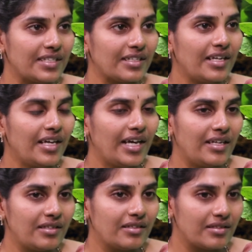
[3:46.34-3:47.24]
రీజన్
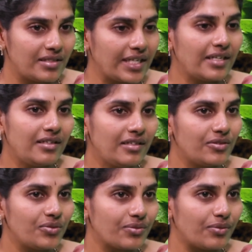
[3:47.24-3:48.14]
అండ్ సెకండ్ థింగ్
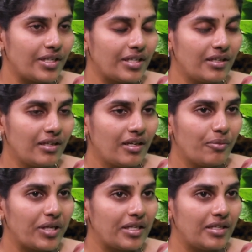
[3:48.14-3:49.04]
చూసుకుంటే
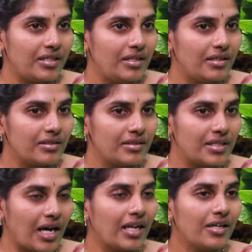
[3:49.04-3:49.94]
మనకి
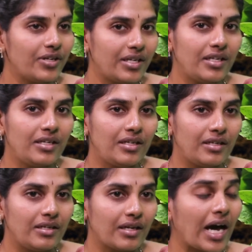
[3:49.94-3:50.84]
చాలా వరకు
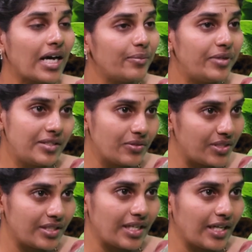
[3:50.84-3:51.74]
హైబ్రిడ్స్
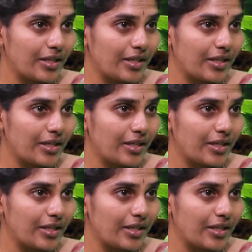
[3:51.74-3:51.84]
వచ్చేసాయి